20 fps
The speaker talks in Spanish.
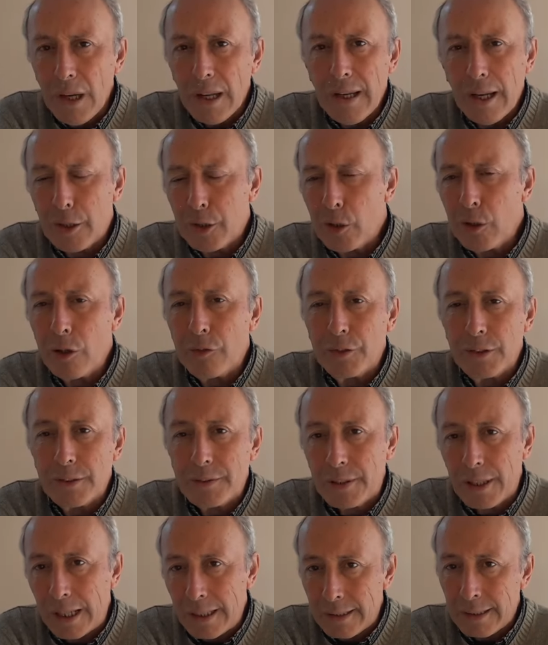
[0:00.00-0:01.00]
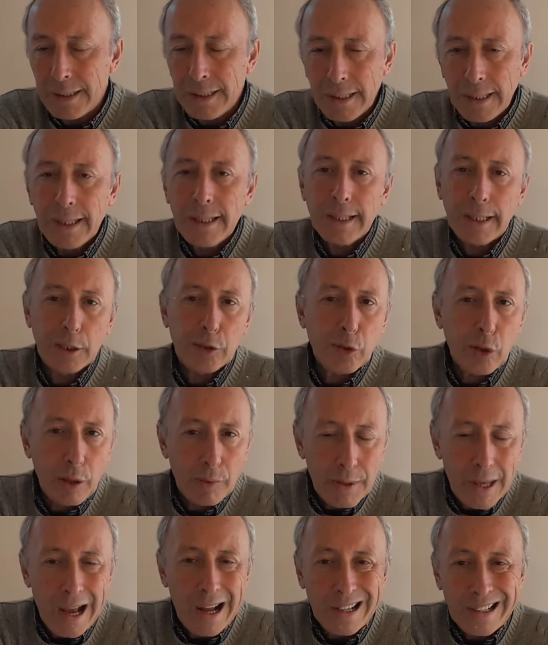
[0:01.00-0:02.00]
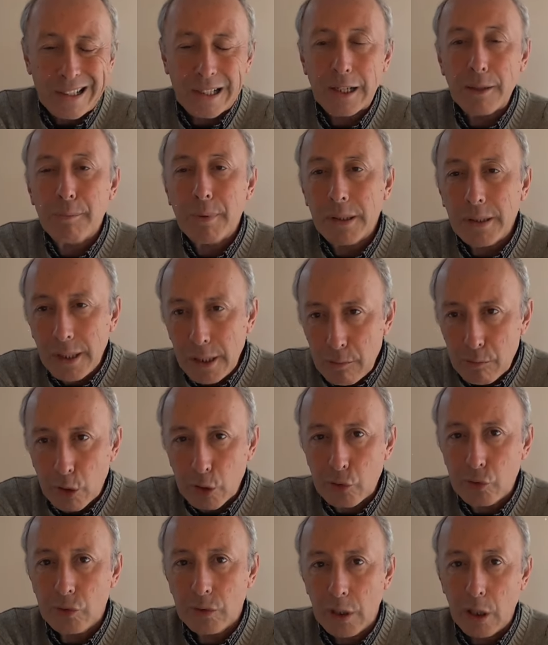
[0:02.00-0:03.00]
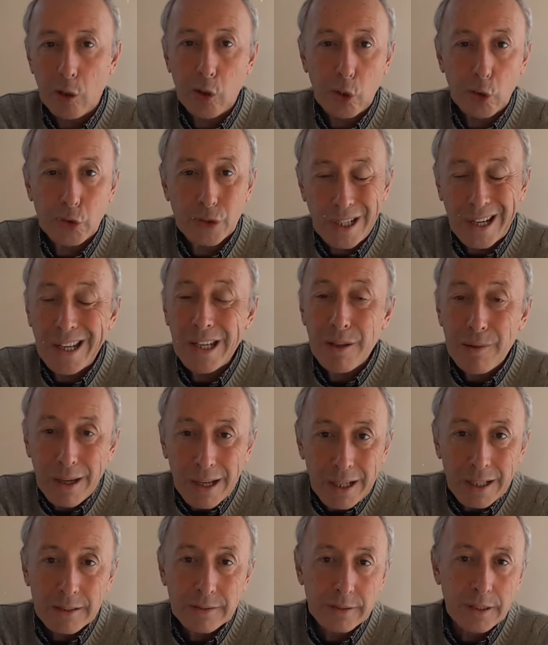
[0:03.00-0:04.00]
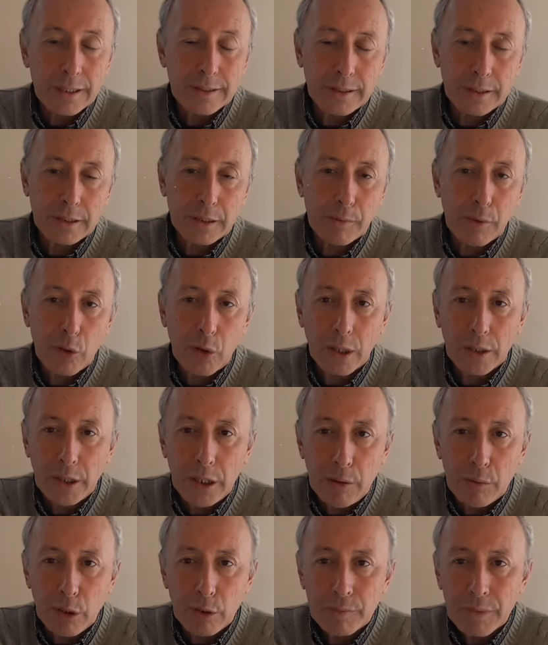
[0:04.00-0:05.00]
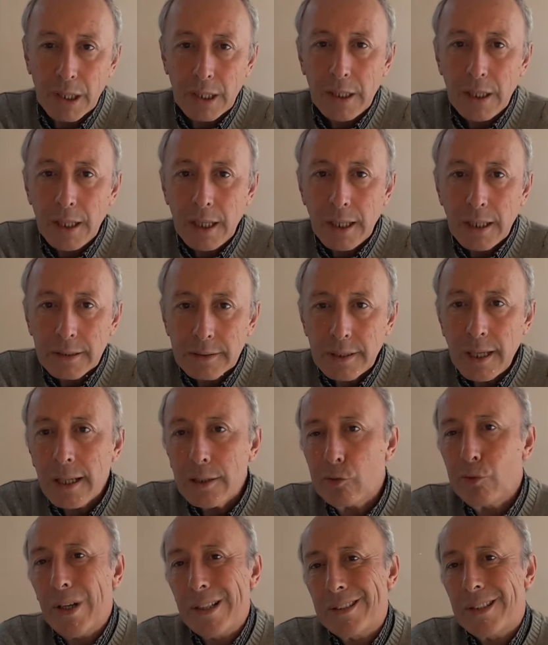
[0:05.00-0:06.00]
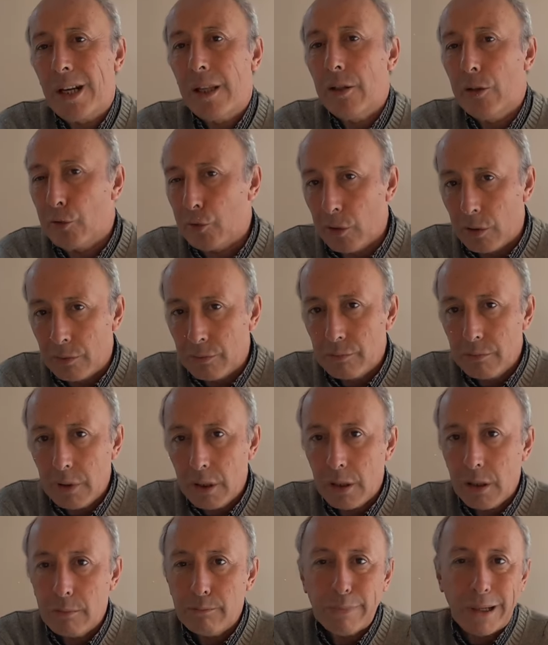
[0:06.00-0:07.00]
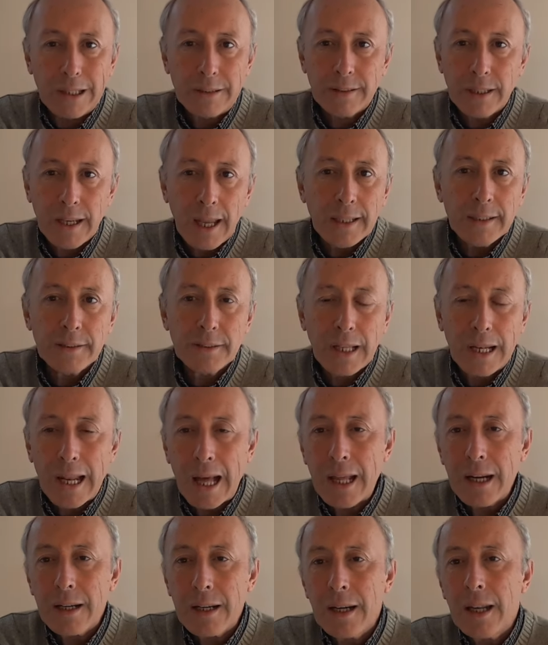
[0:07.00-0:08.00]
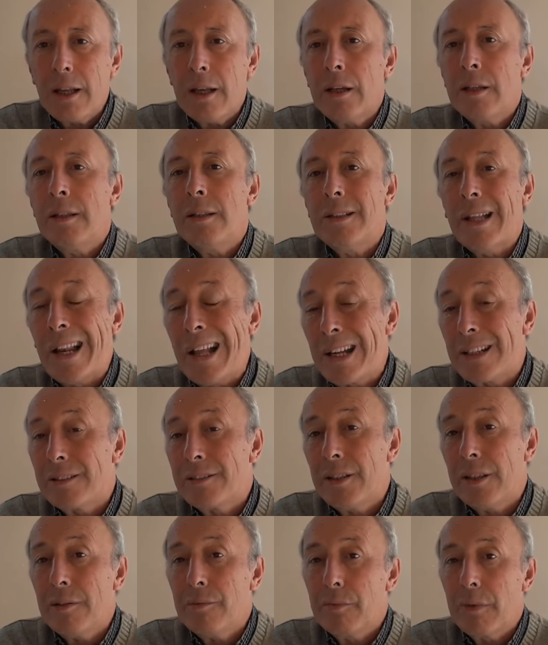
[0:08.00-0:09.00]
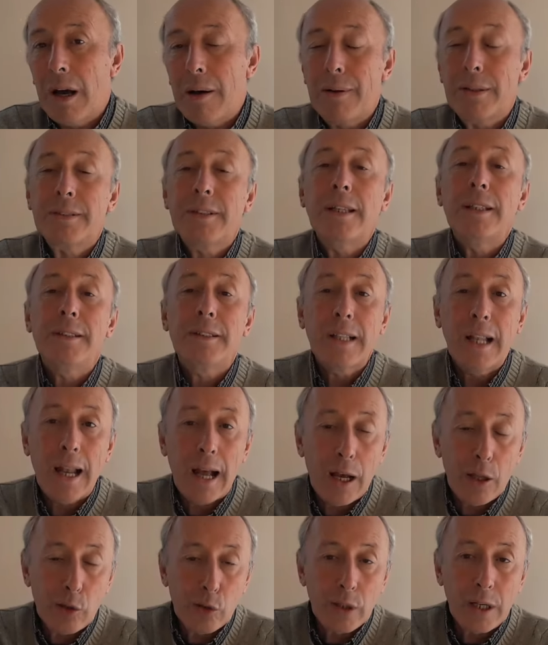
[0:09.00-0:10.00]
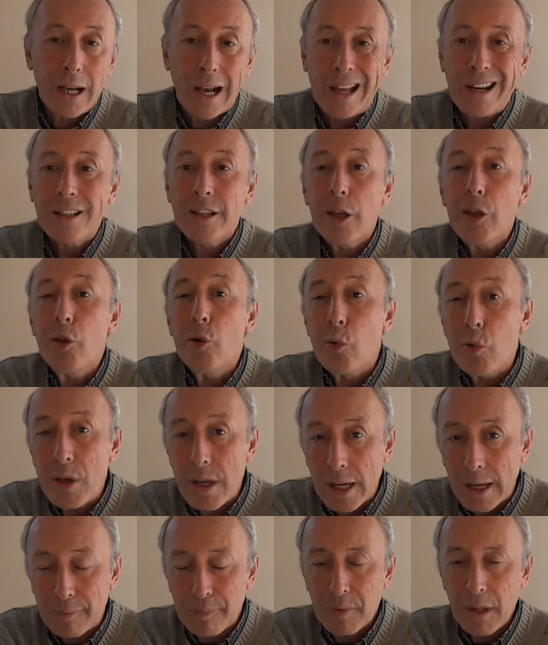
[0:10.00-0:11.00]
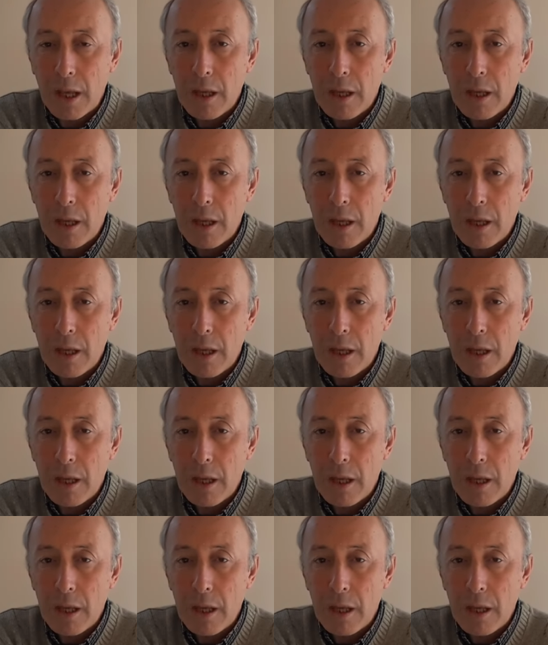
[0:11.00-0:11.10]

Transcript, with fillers: La historia oficial que todavía repetimos en los tres niveles del sistema educativo, ya es una tradición. Eh, parecería instalarse, haberse instalado en carne y uña.